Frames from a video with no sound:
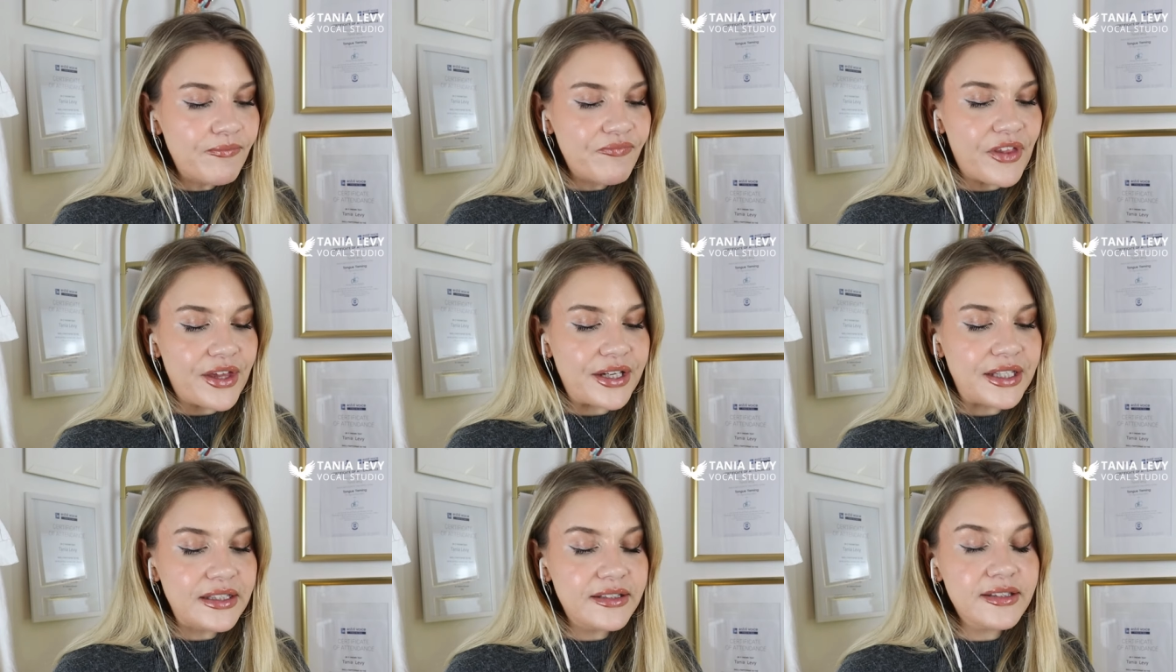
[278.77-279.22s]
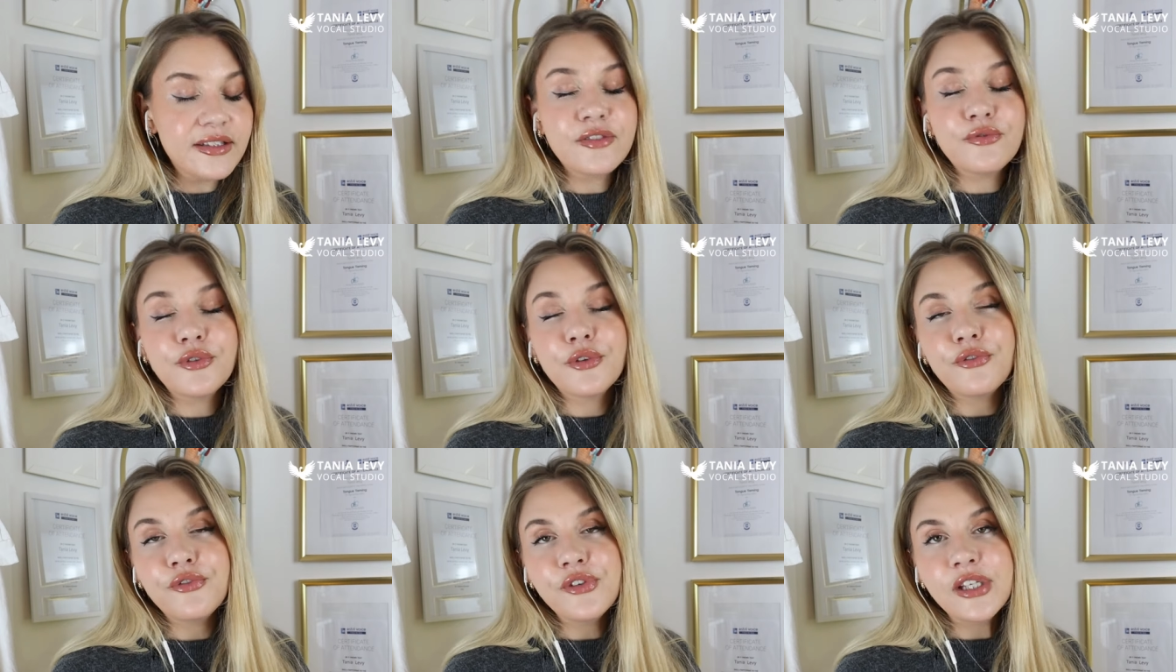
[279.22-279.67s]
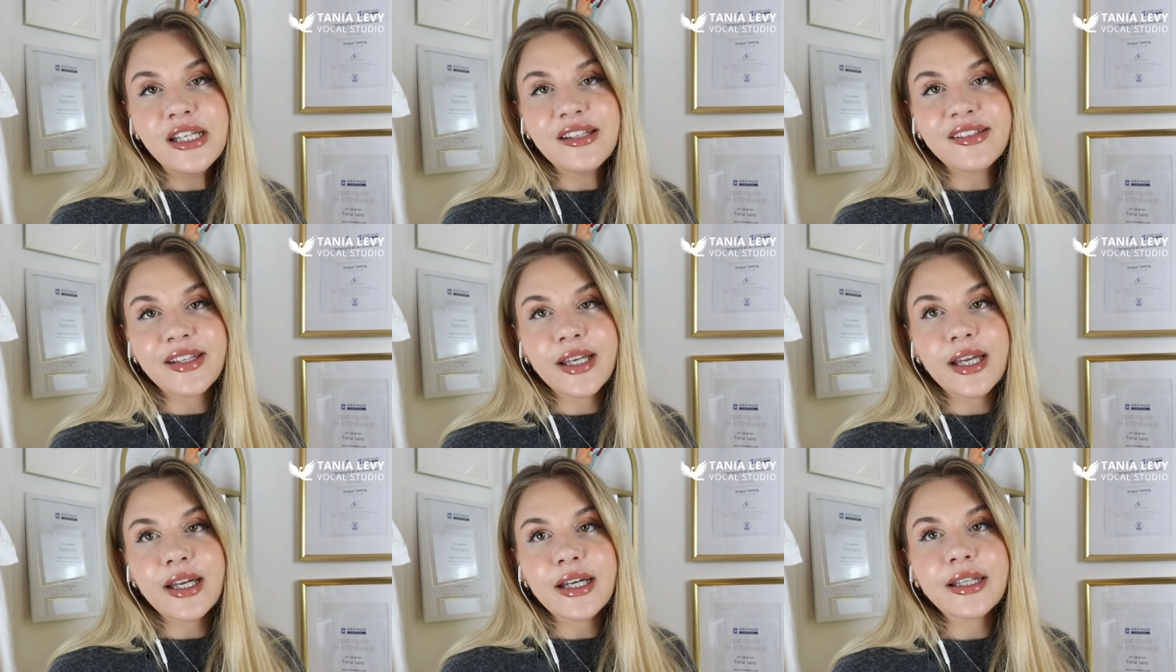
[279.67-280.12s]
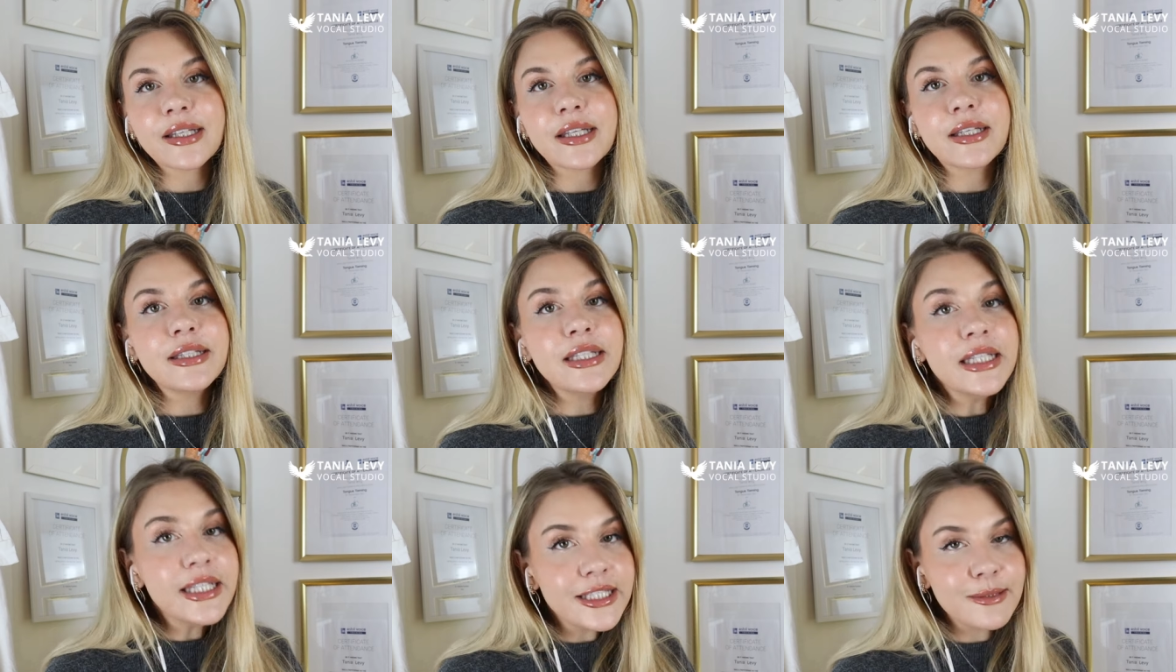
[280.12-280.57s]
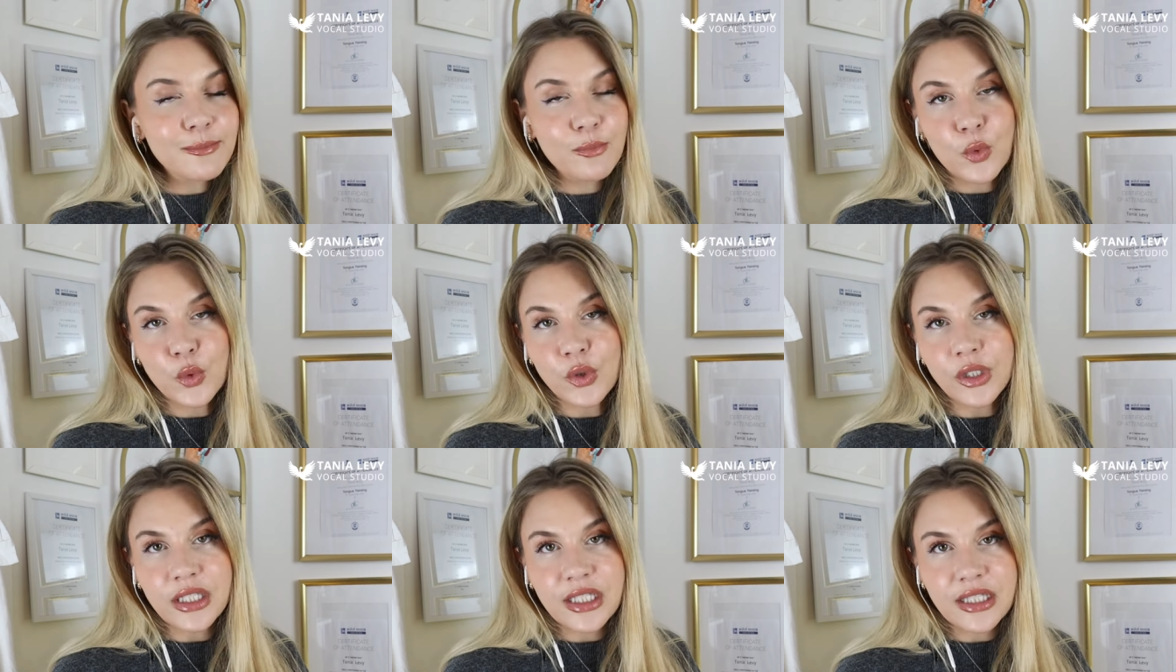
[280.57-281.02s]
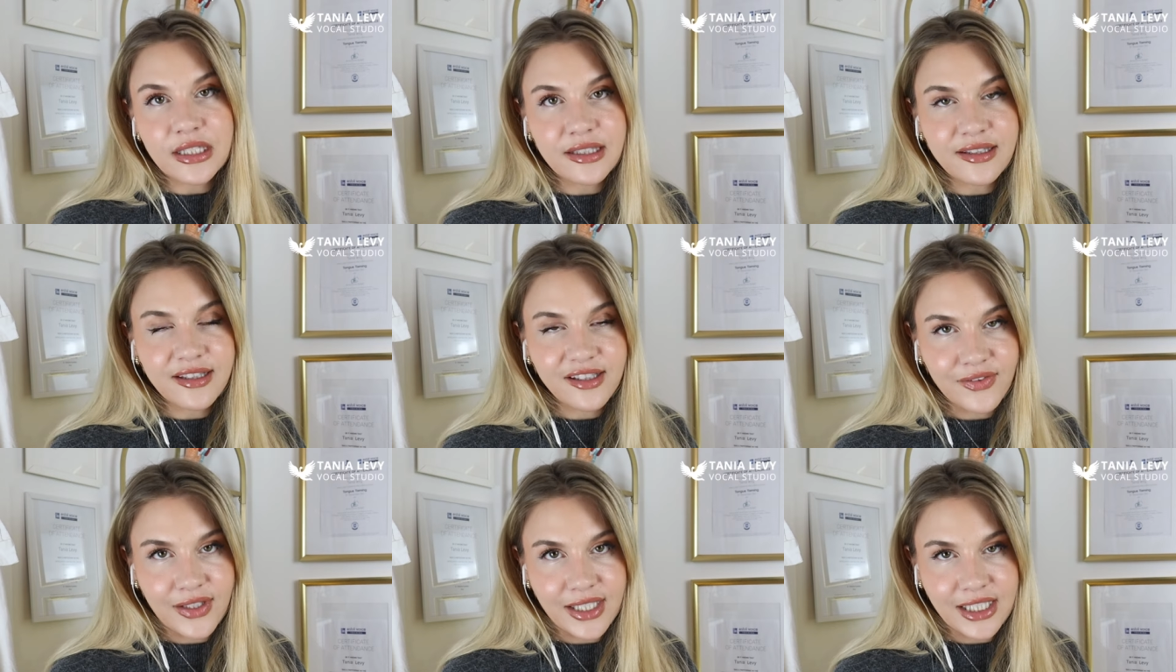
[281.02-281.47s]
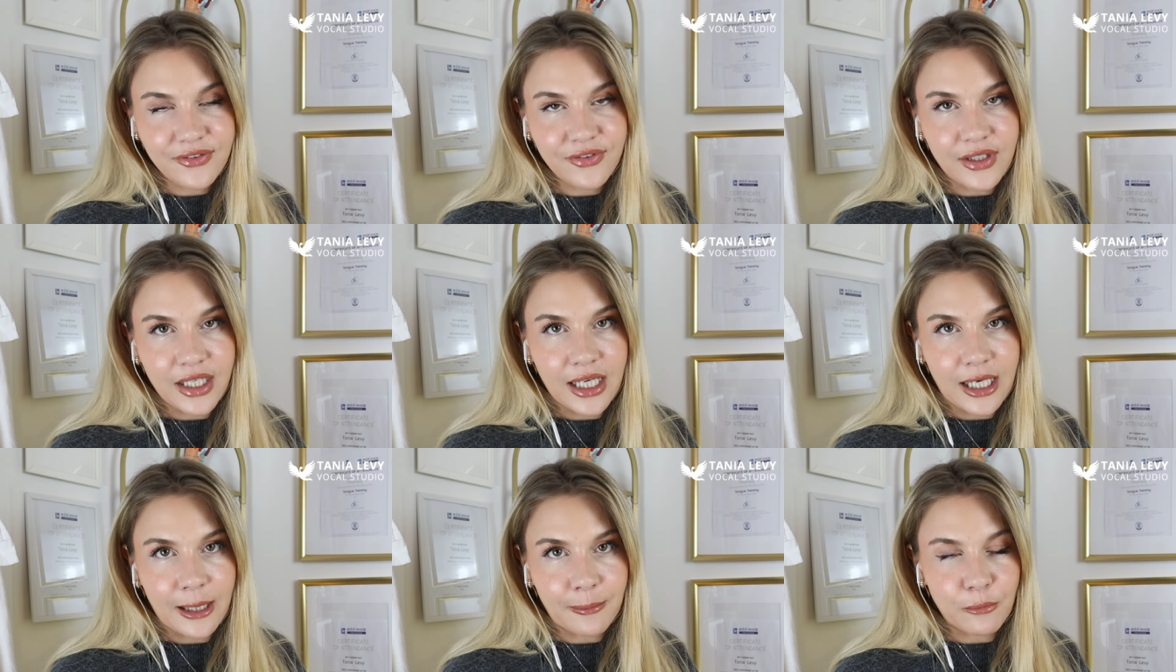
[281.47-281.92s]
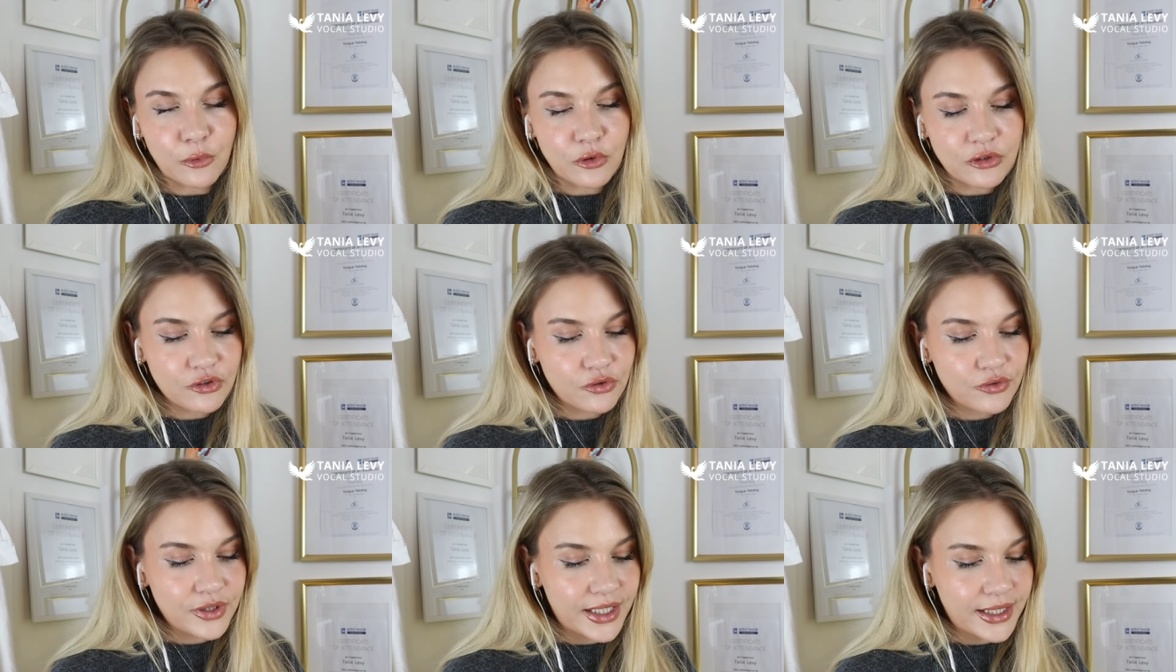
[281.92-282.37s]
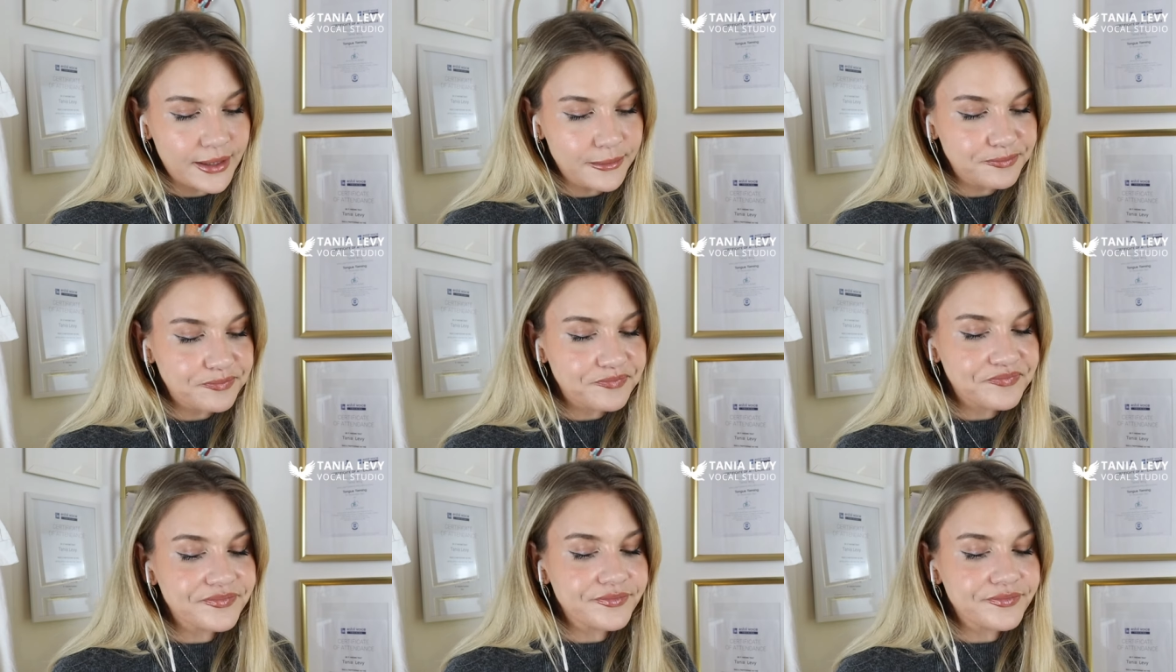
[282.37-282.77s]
dann ist es für viele Sängerinnen nicht möglich, in die Zwerchfellatmung zu gehen.